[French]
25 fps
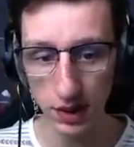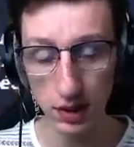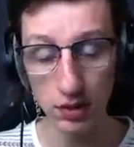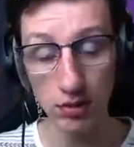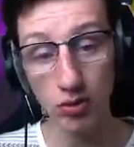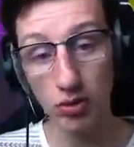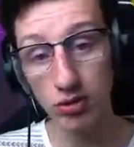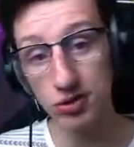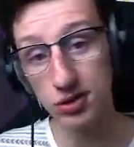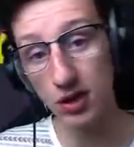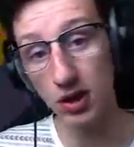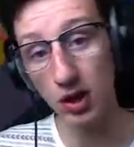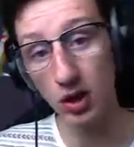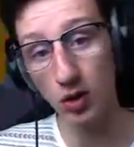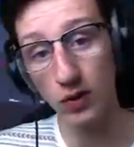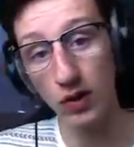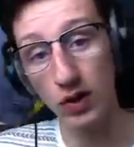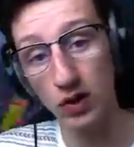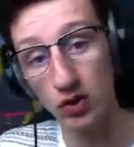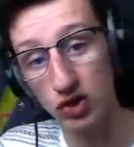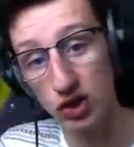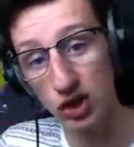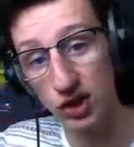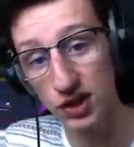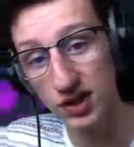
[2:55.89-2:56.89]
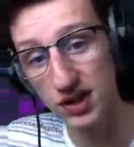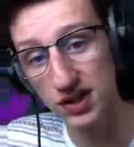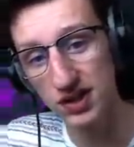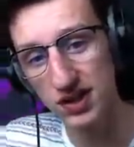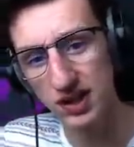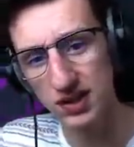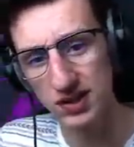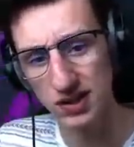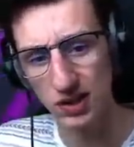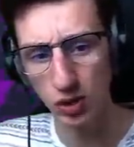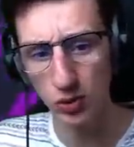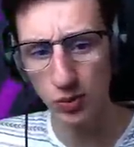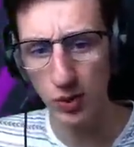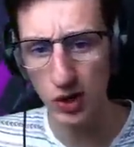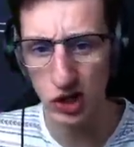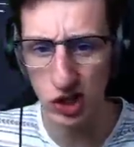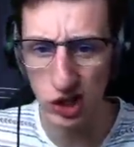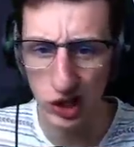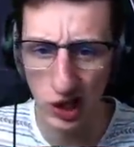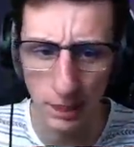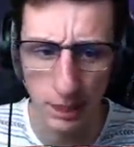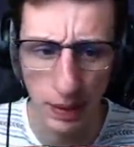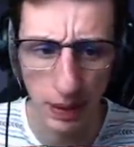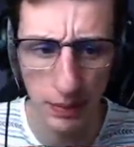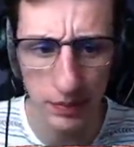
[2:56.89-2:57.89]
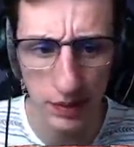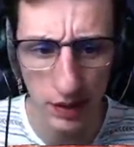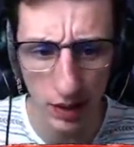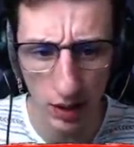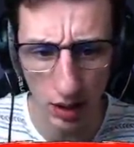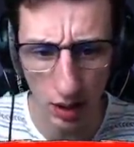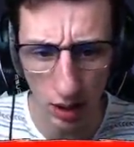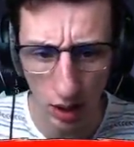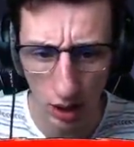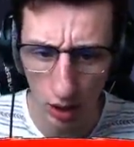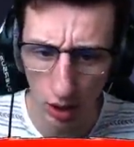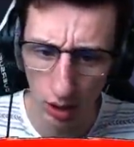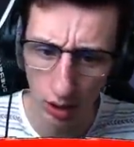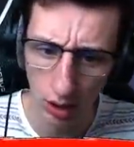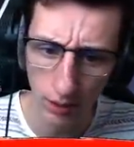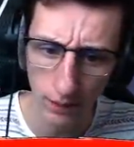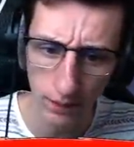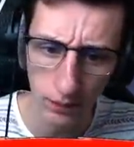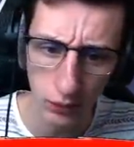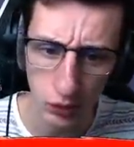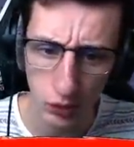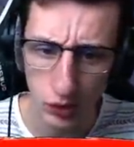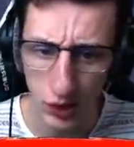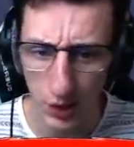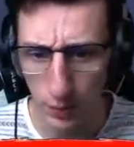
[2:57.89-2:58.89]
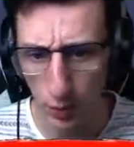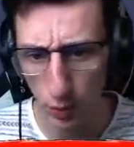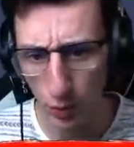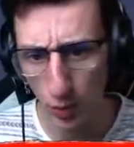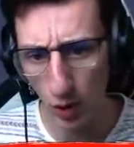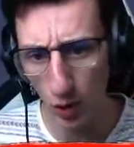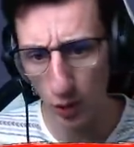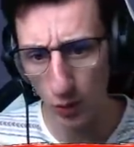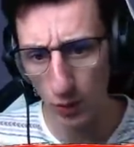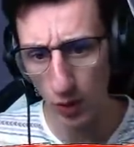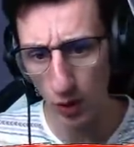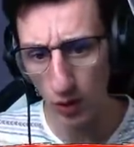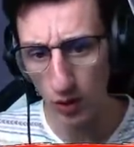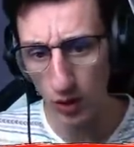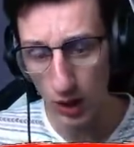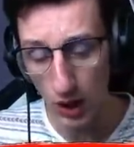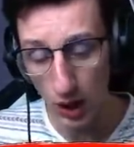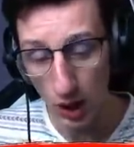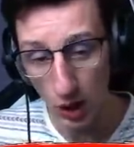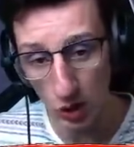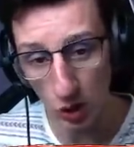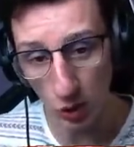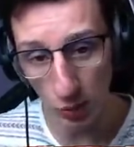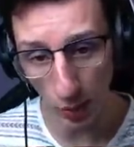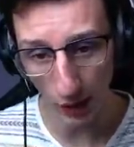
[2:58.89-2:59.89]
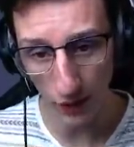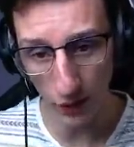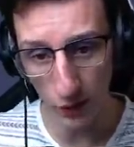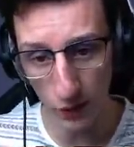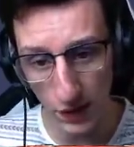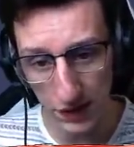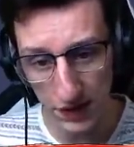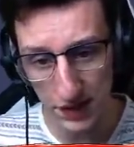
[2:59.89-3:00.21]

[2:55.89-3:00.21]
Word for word: Le seul inconvénient que j'ai dit, c'est que c'est dommage qu'il n'ait pas mis simplement en blanc. Donc bref, on va